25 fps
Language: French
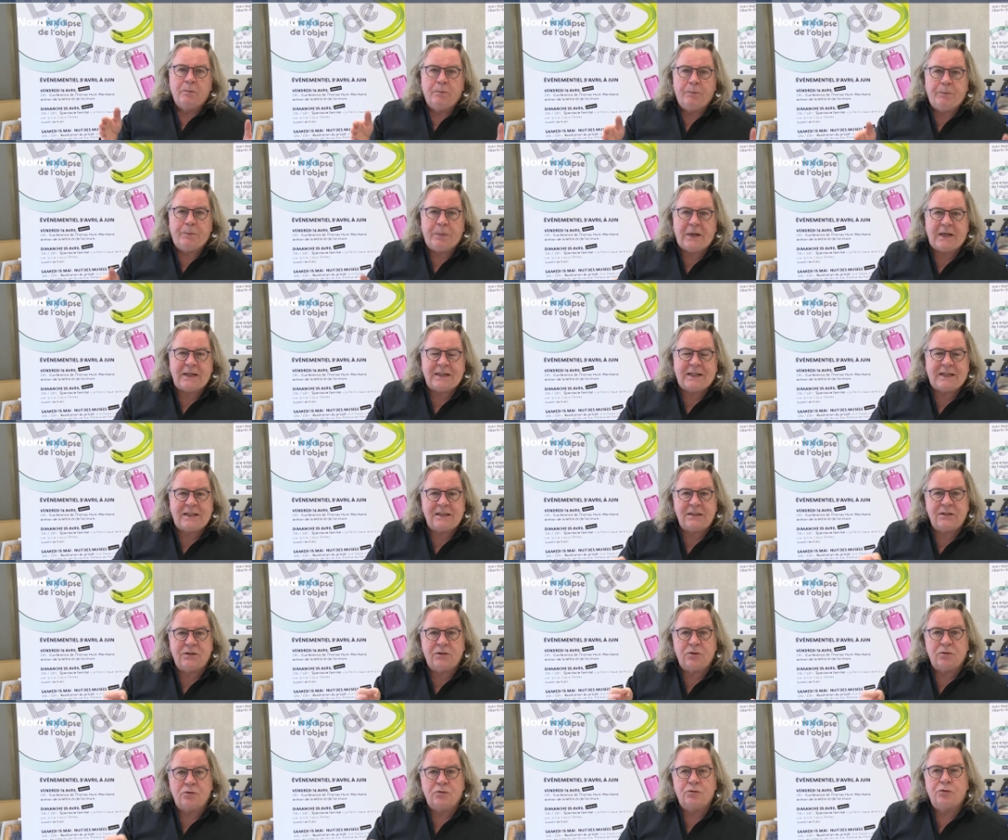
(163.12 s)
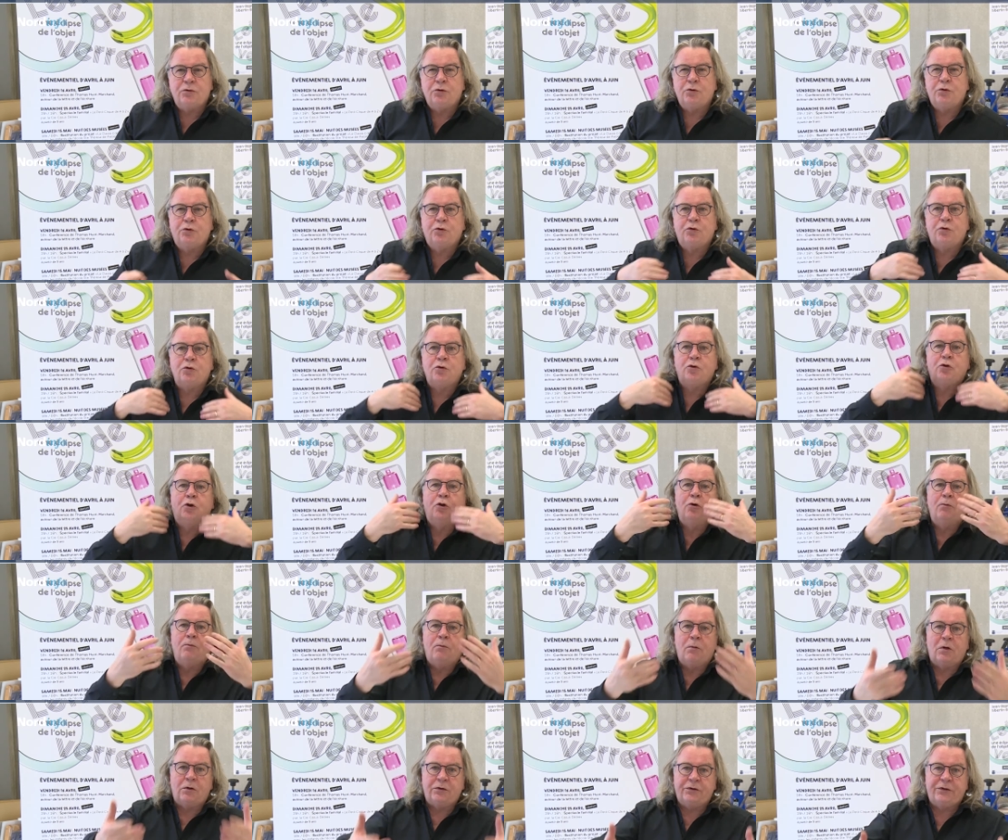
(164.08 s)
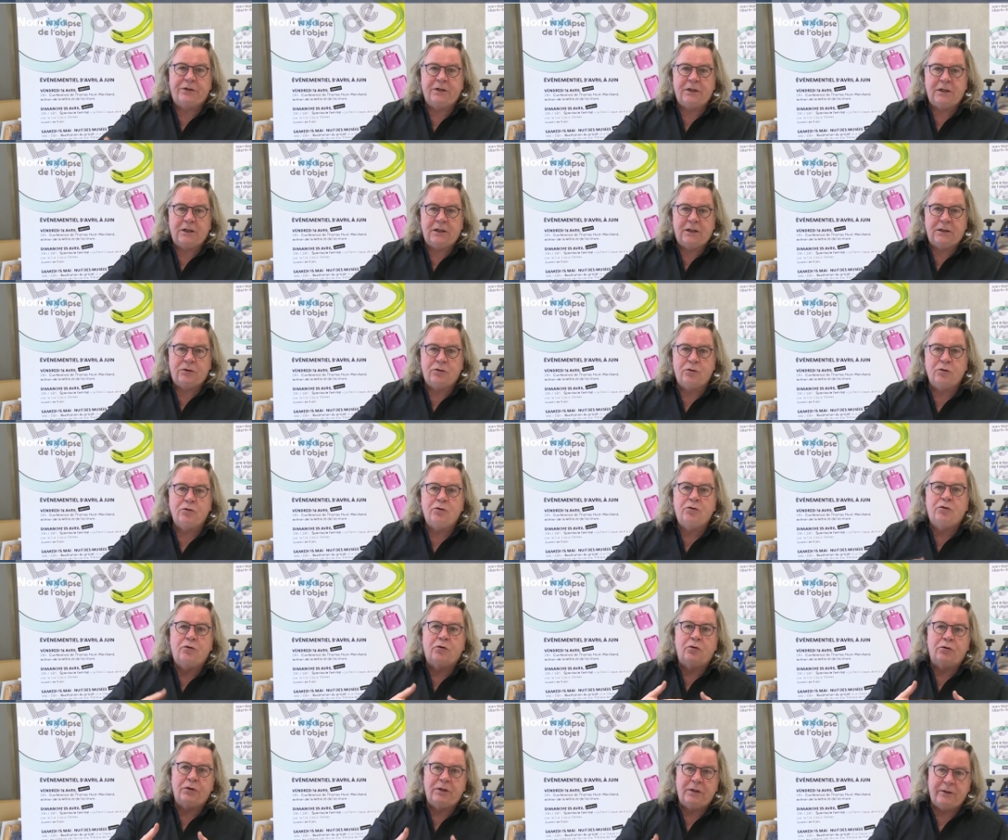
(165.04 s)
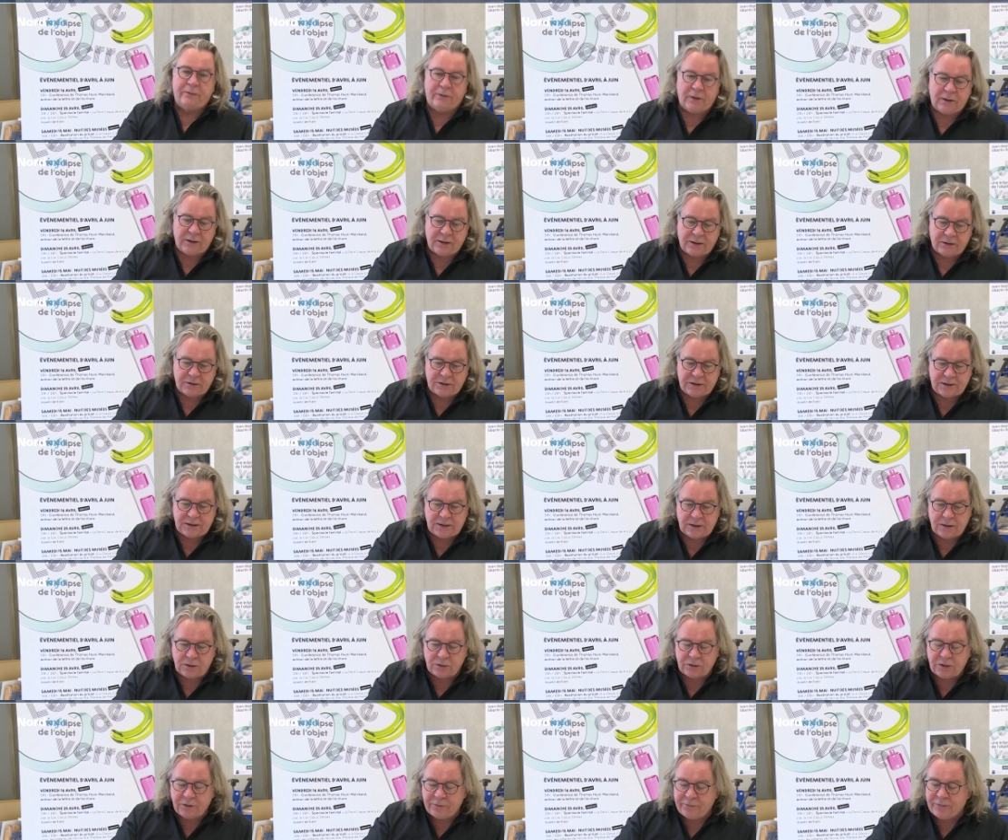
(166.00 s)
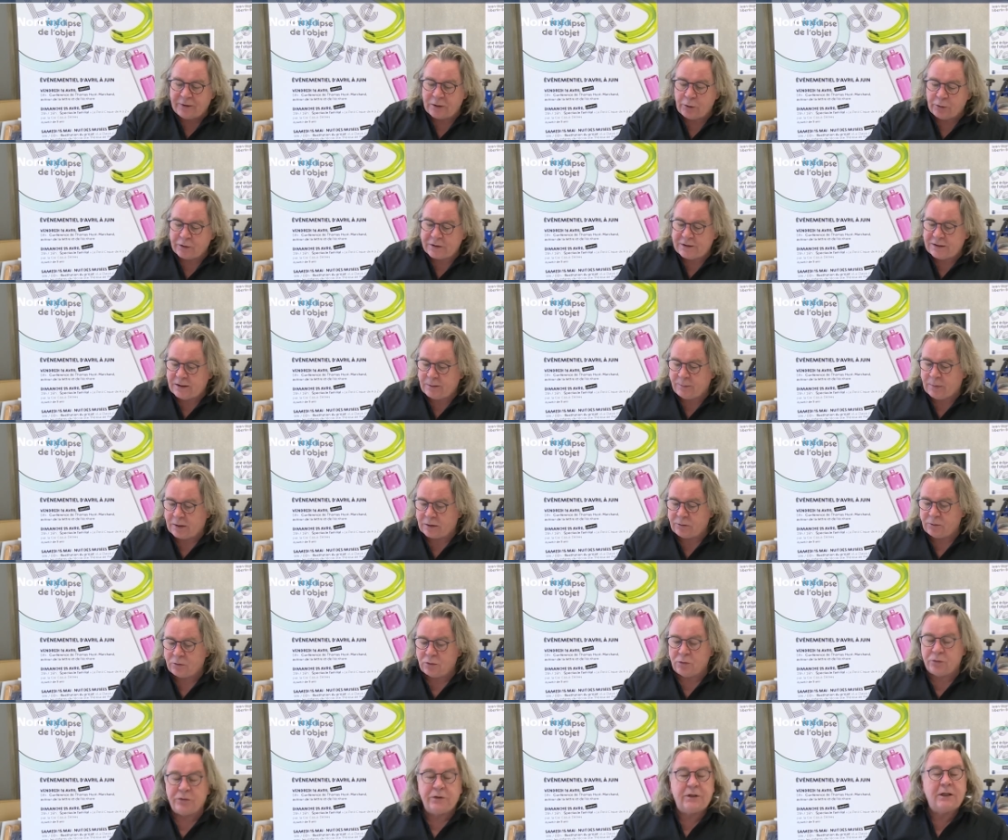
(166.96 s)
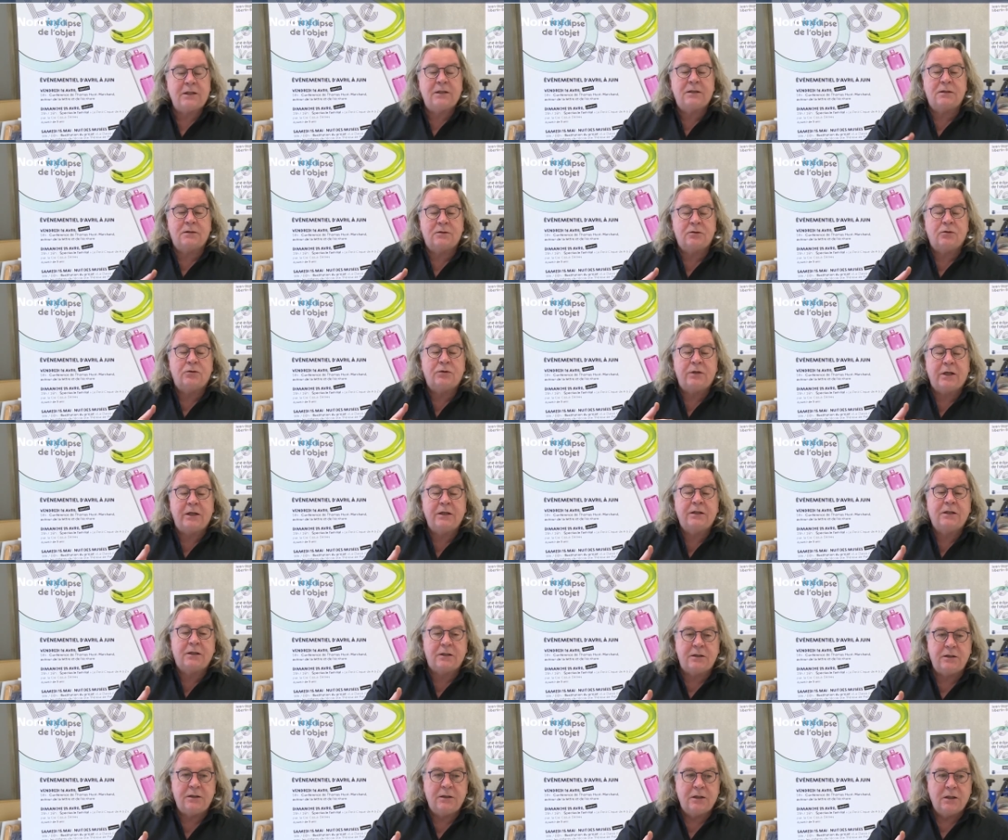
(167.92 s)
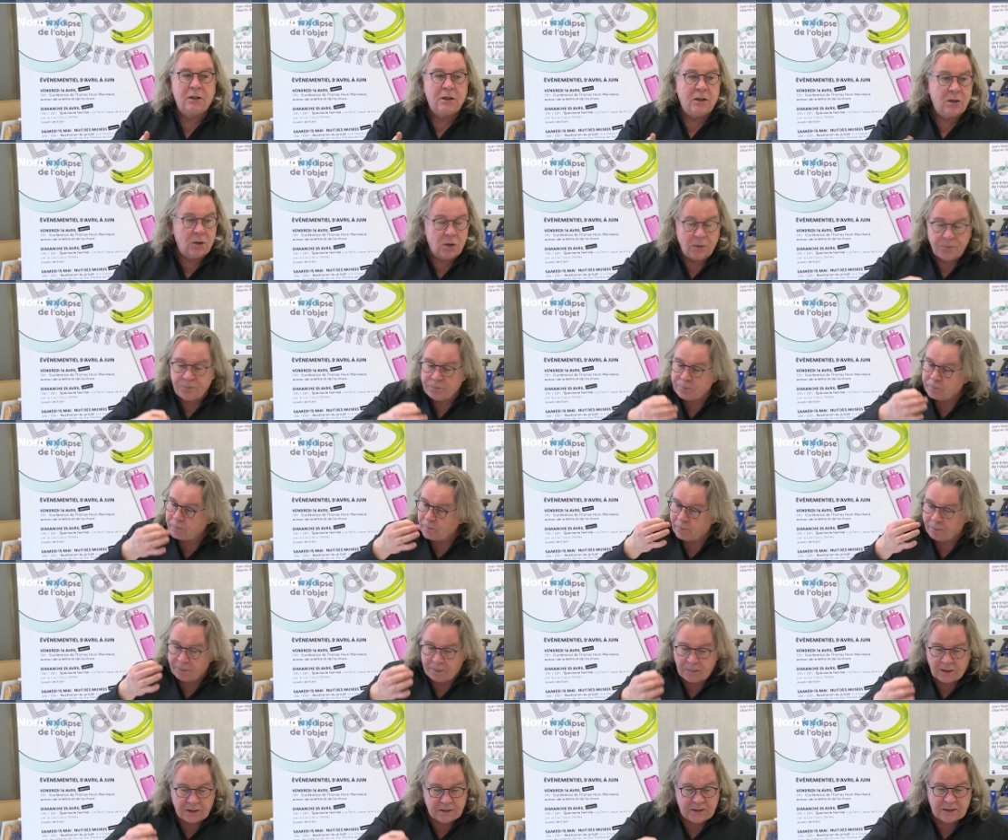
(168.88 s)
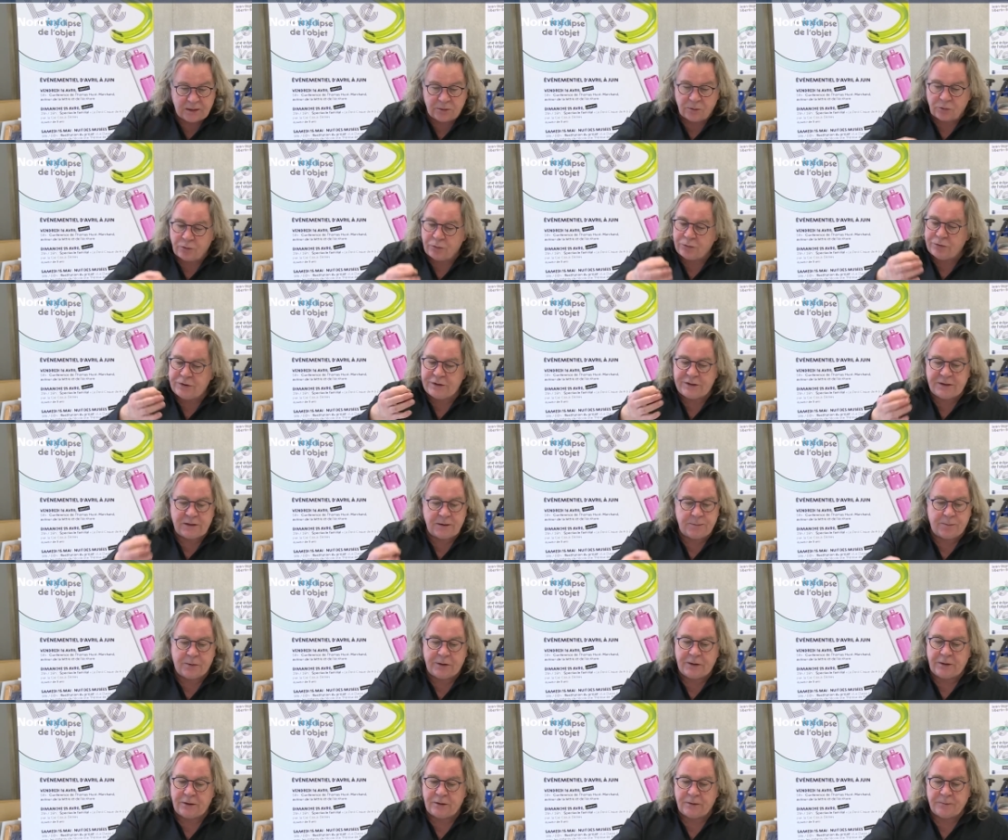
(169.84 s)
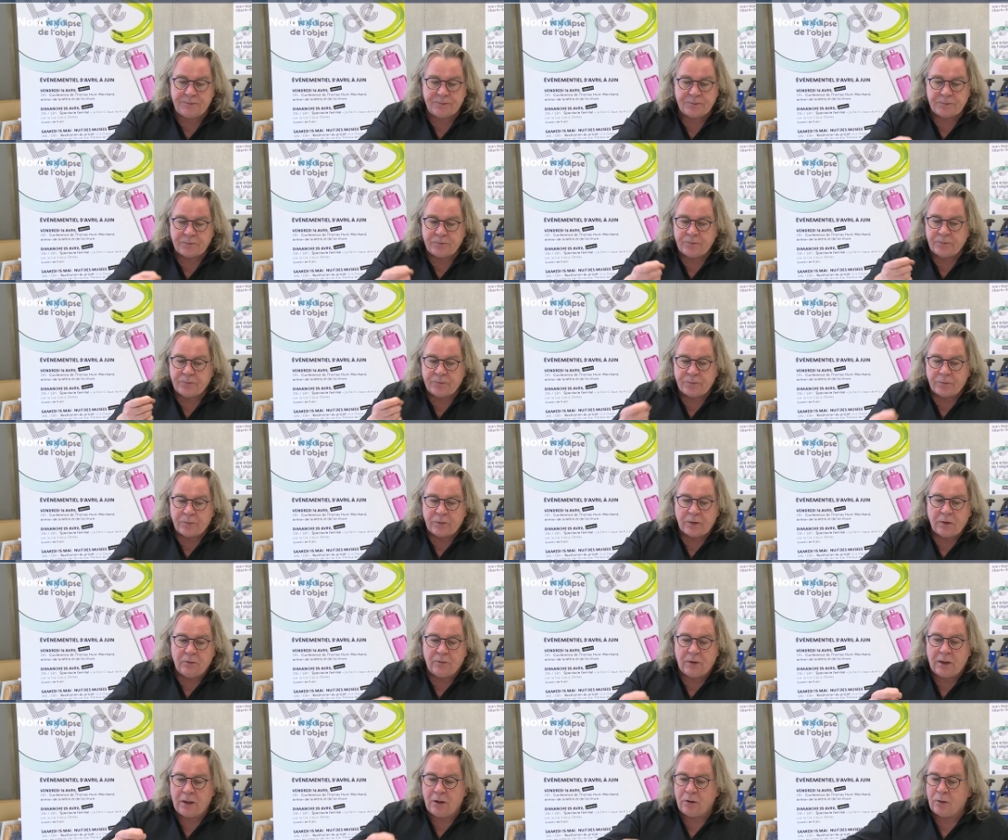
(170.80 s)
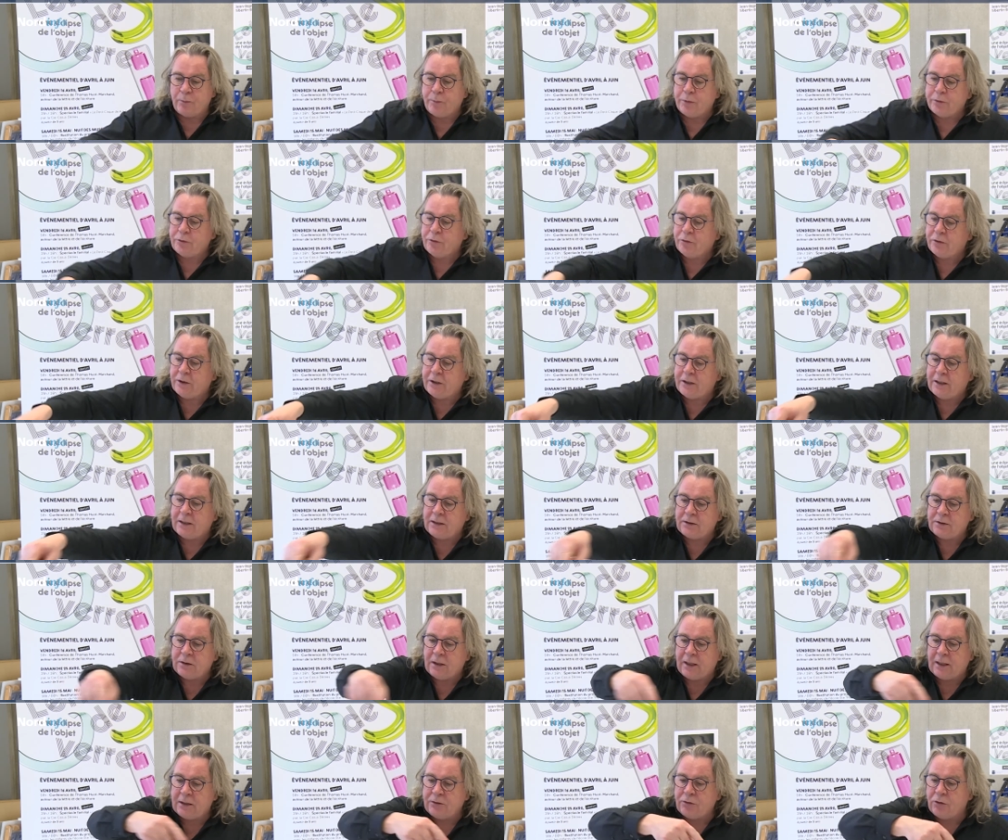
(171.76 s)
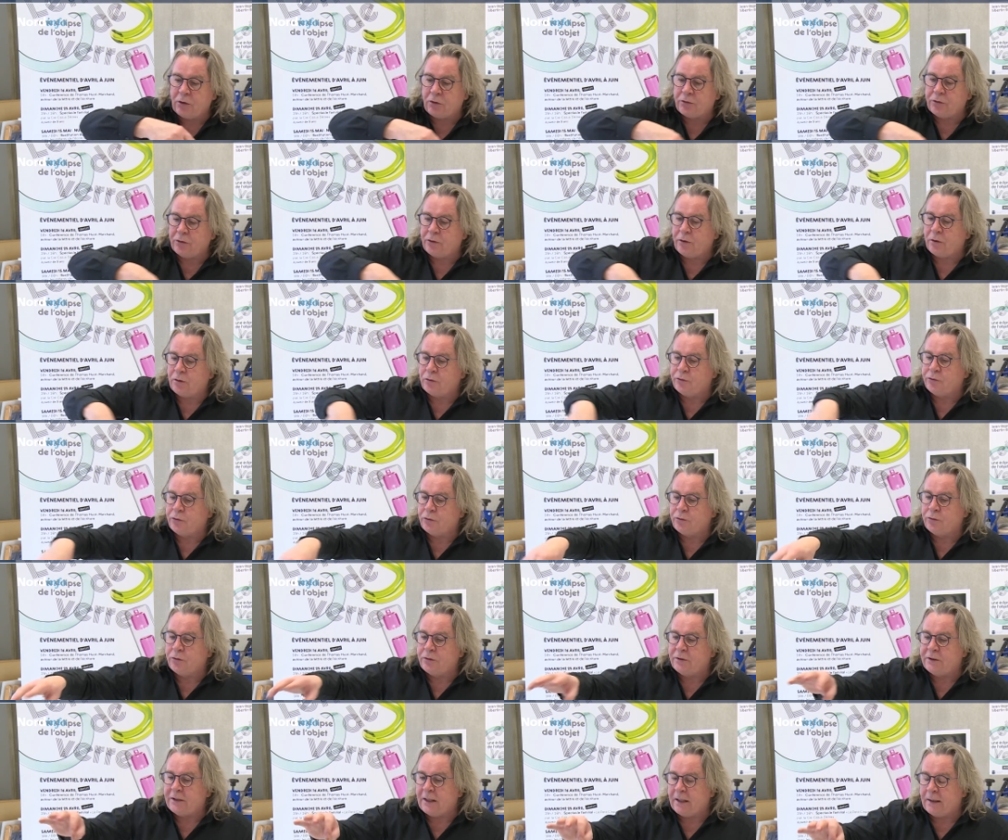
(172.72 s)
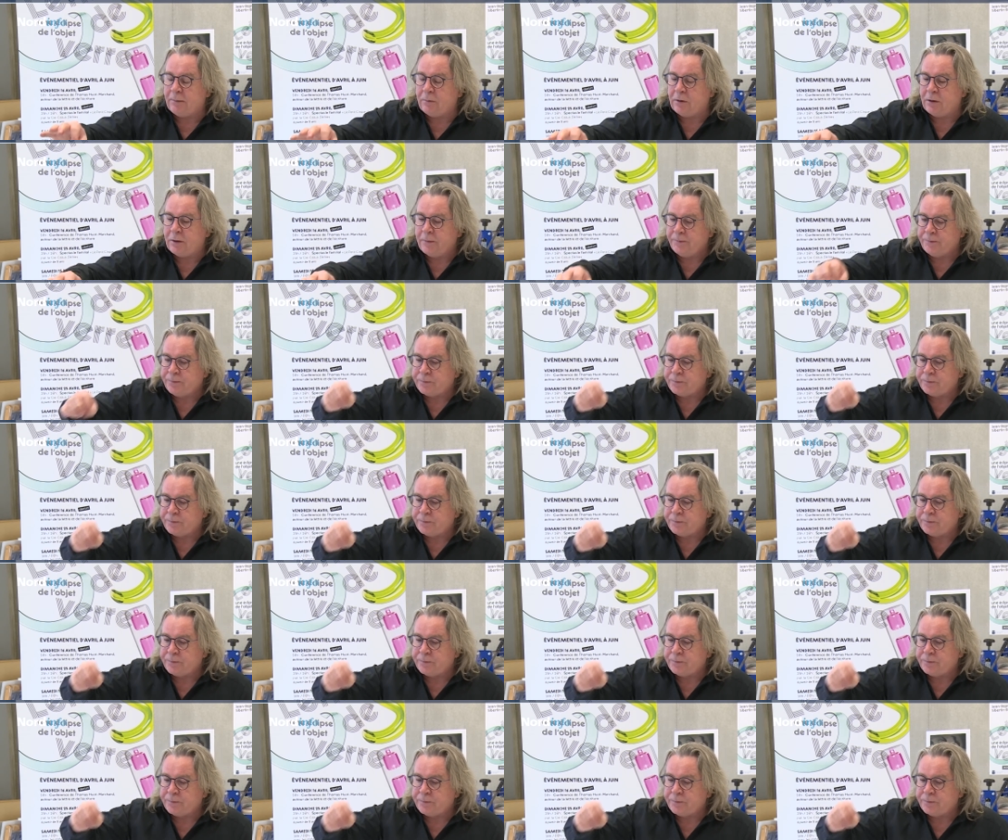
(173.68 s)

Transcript: Pas question d'auto-commenter et d'auto-dévaloriser le texte qu'on a écrit. Il y a donc une discipline. Voilà, on peut donner un ordre dans le tour de table